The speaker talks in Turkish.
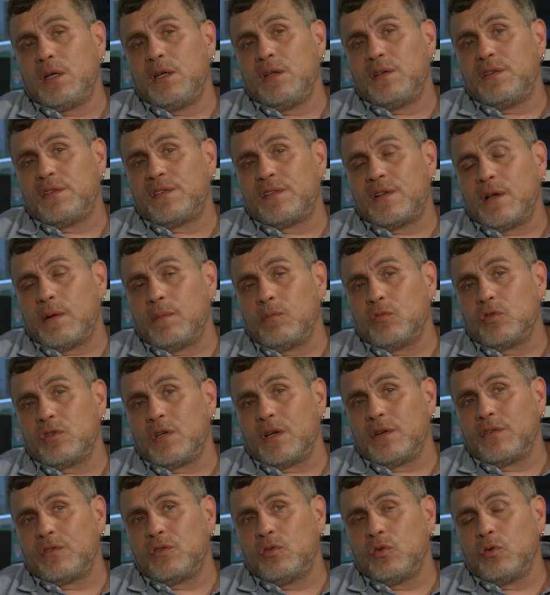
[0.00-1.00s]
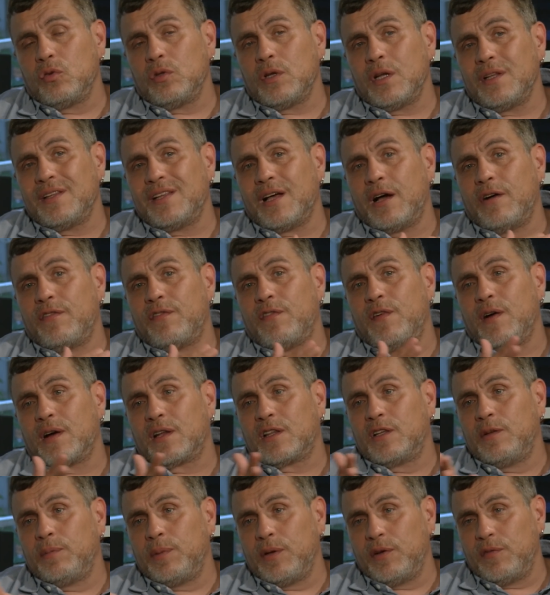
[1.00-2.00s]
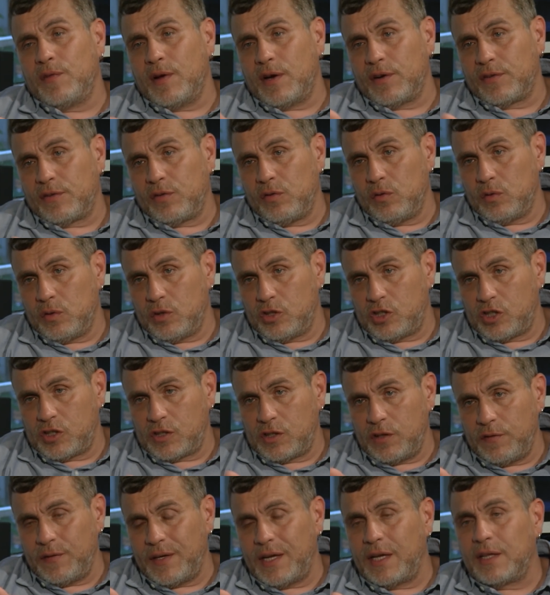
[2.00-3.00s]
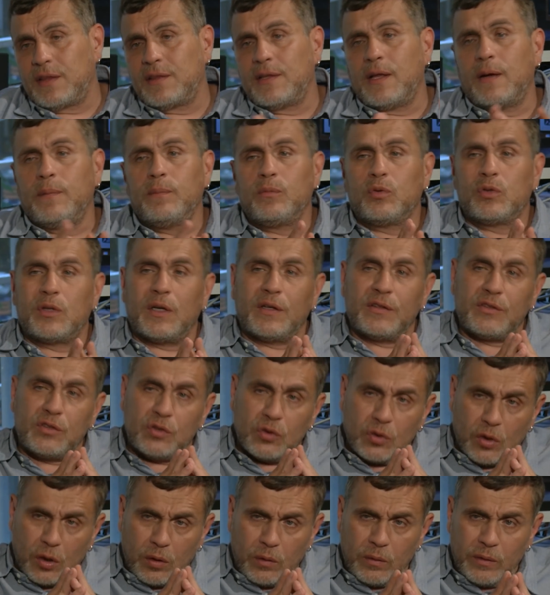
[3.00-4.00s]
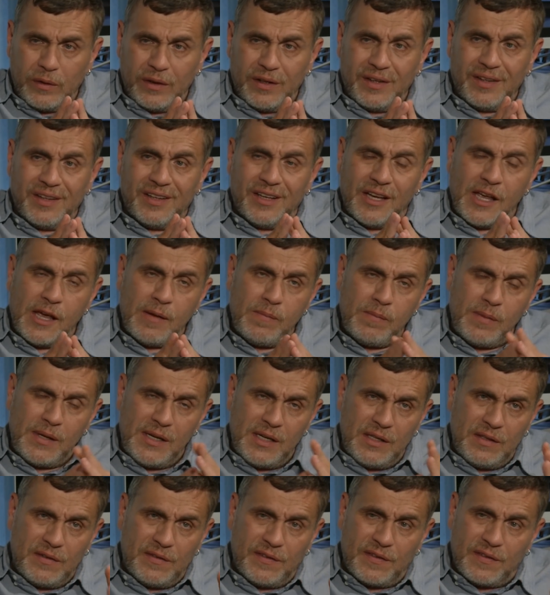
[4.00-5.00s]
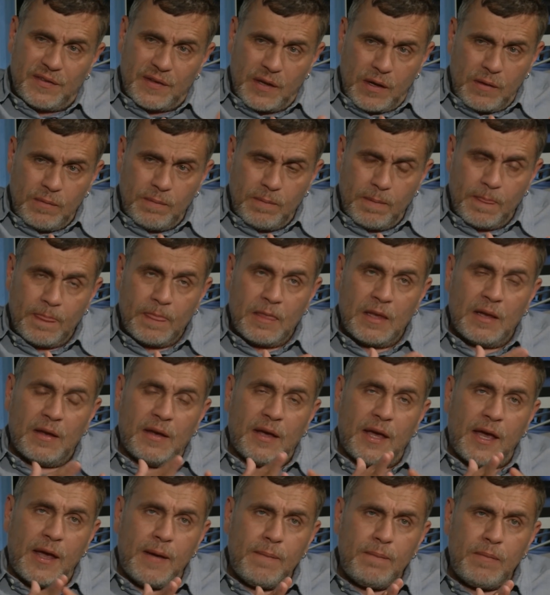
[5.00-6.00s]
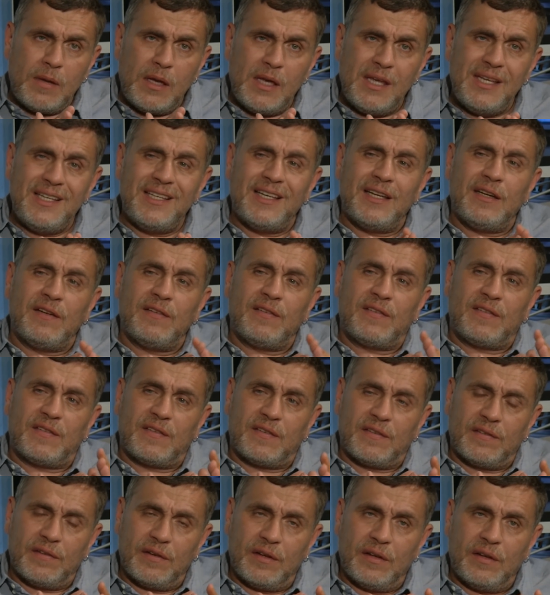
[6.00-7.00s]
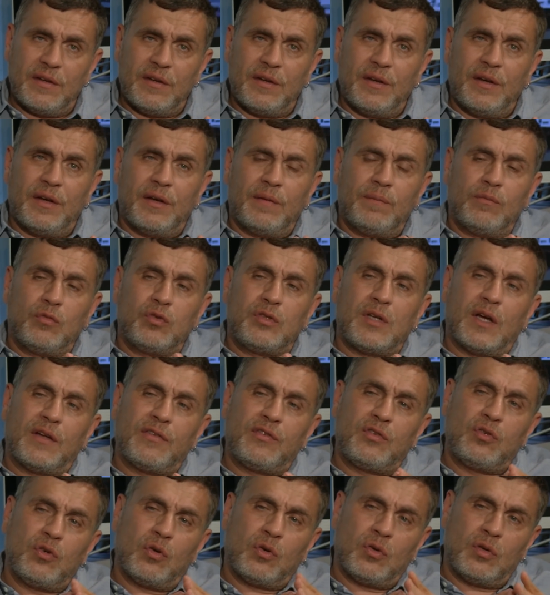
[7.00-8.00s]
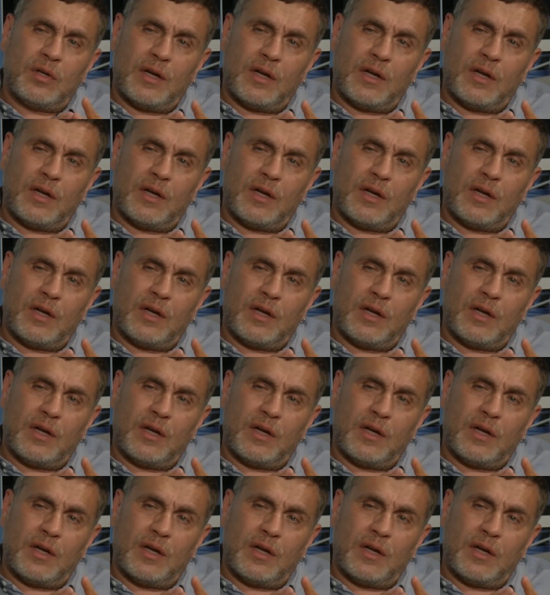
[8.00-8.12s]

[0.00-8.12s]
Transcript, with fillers: Hindistan mutasyonu da daha farklı bir versiyona çıktı. Vietnam mutasyonu. Hem Hindistan hem İngiliz mutasyonuna